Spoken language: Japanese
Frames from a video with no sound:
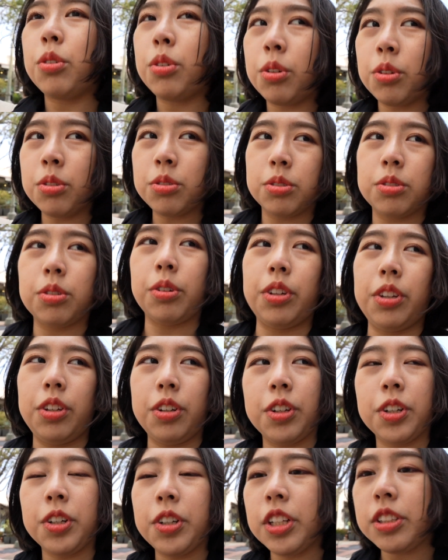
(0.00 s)
ほほんと
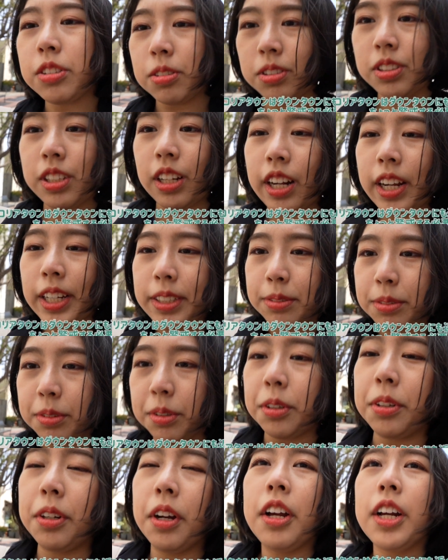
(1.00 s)
ゆっくりとしたライフ
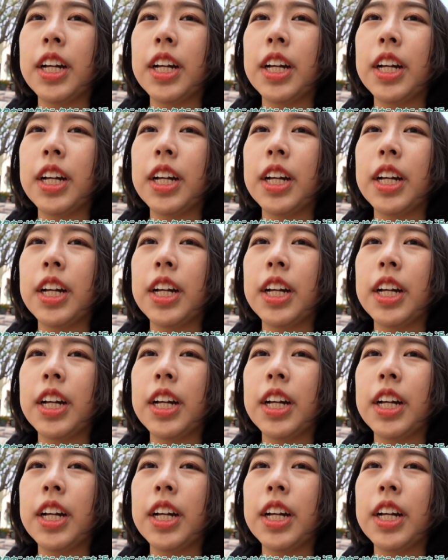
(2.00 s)
を